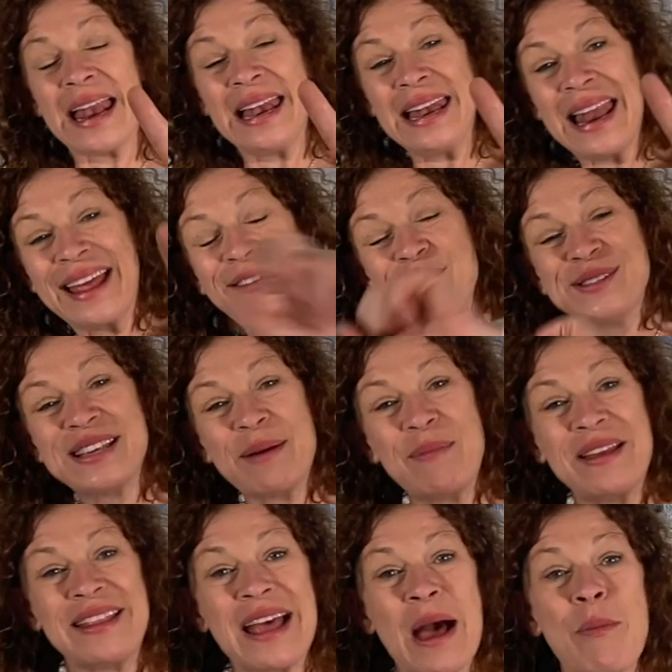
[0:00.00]
La deuxième
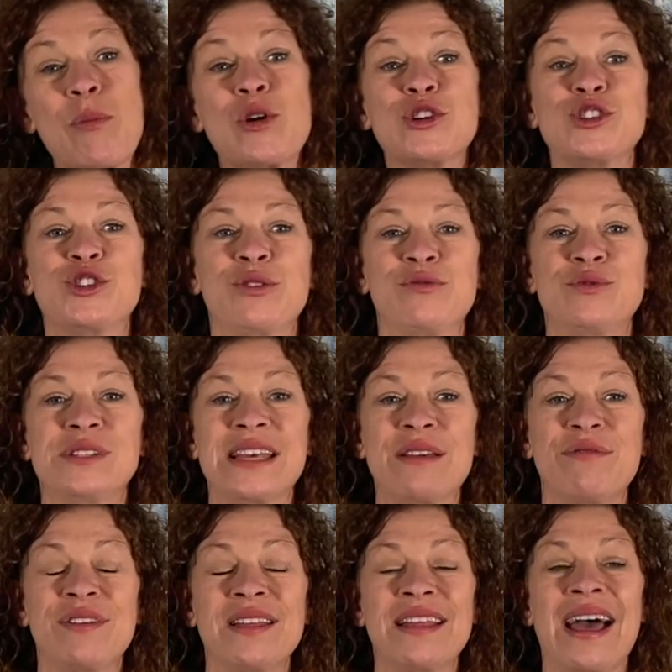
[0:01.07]
étape, je vous
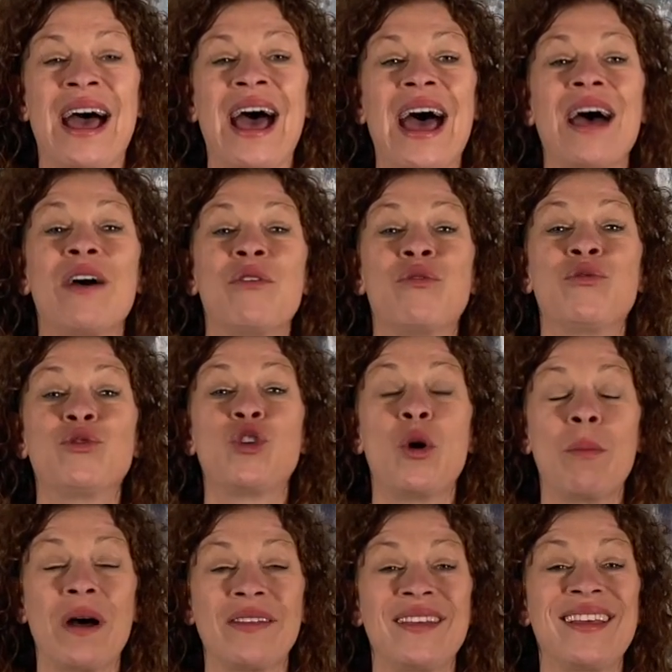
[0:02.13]
invite à vous
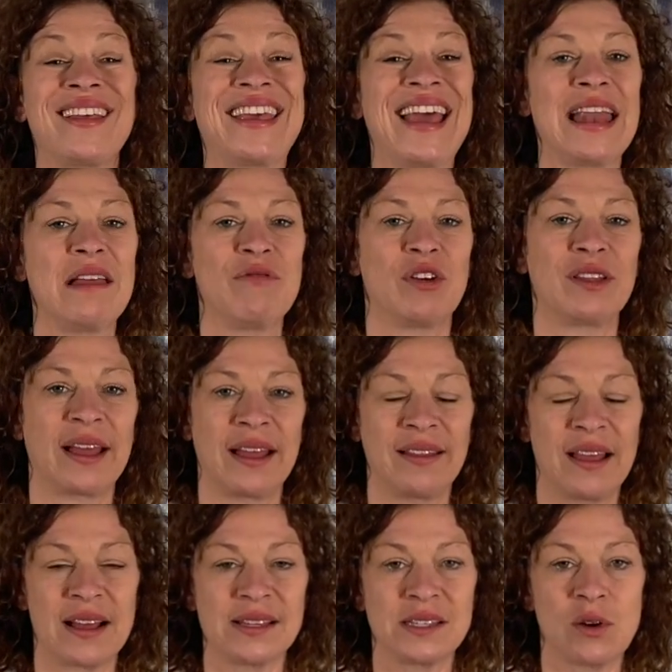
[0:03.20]
demander quelle est votre
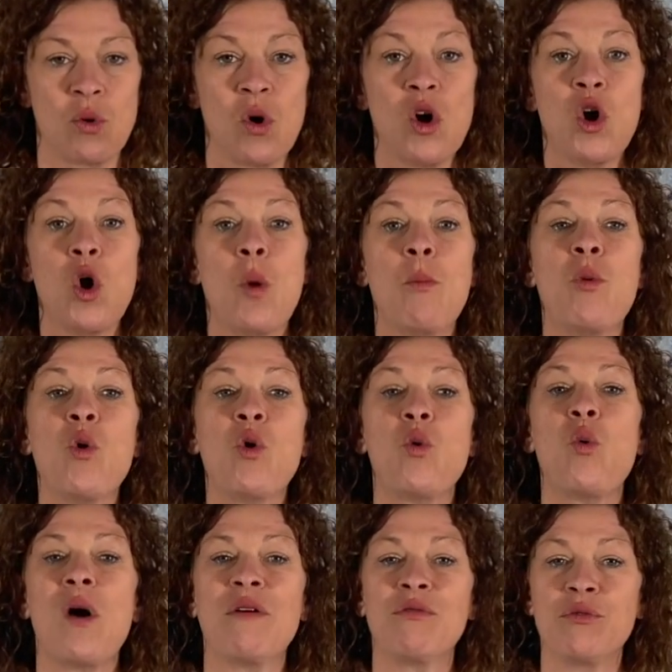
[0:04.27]
intention,
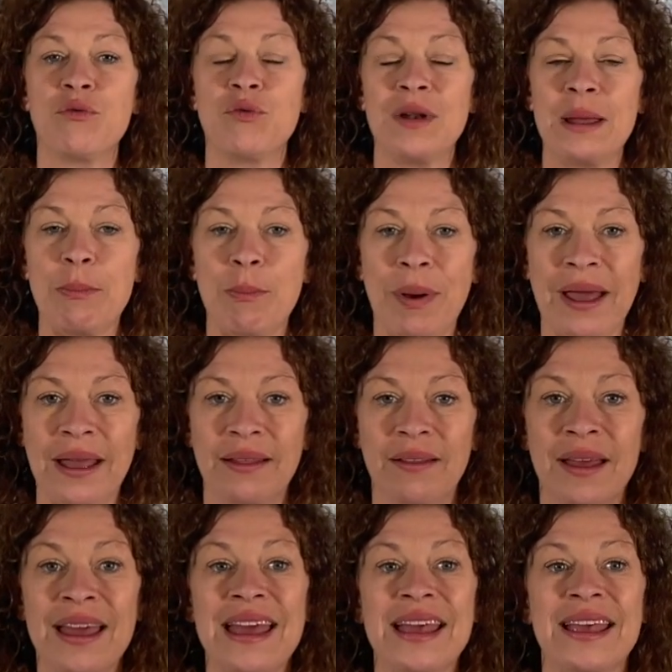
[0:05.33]
pourquoi vous voulez peindre,
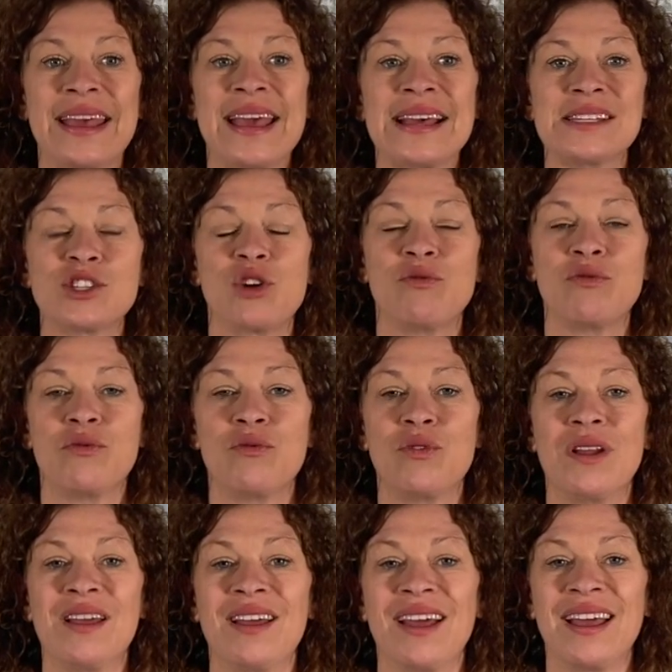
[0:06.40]
qu'est-ce que vous
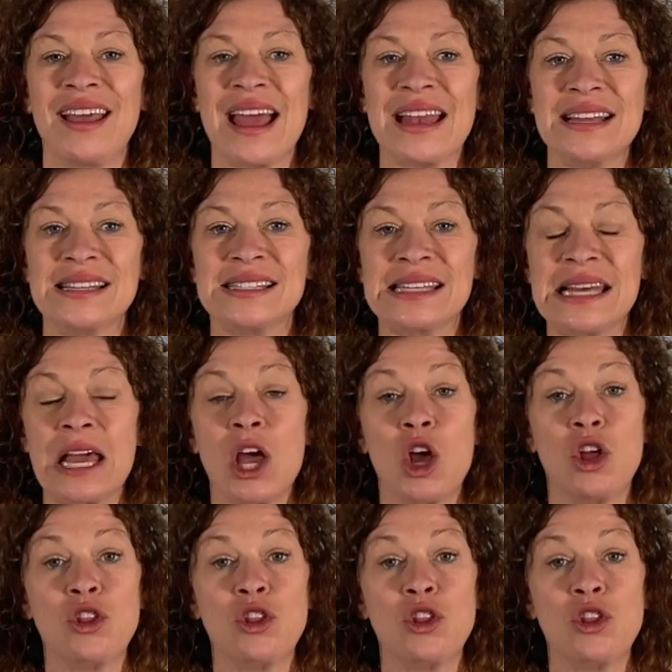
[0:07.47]
voulez réaliser.